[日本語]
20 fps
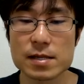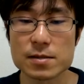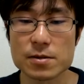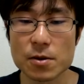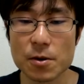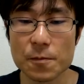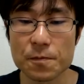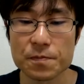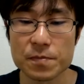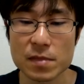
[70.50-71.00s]
す
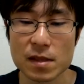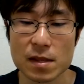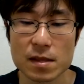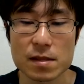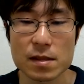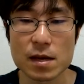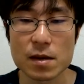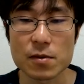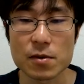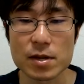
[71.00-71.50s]
よ
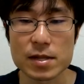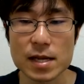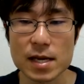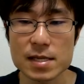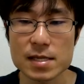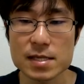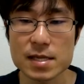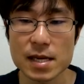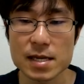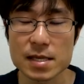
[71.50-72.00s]
でこれ
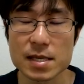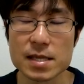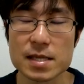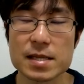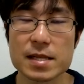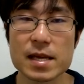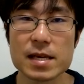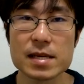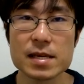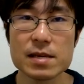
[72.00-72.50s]
確かに
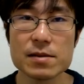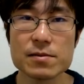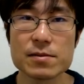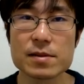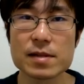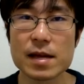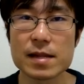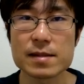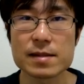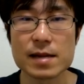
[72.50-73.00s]
できる
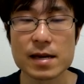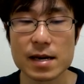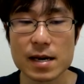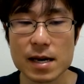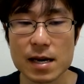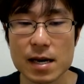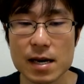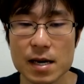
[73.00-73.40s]
んだったら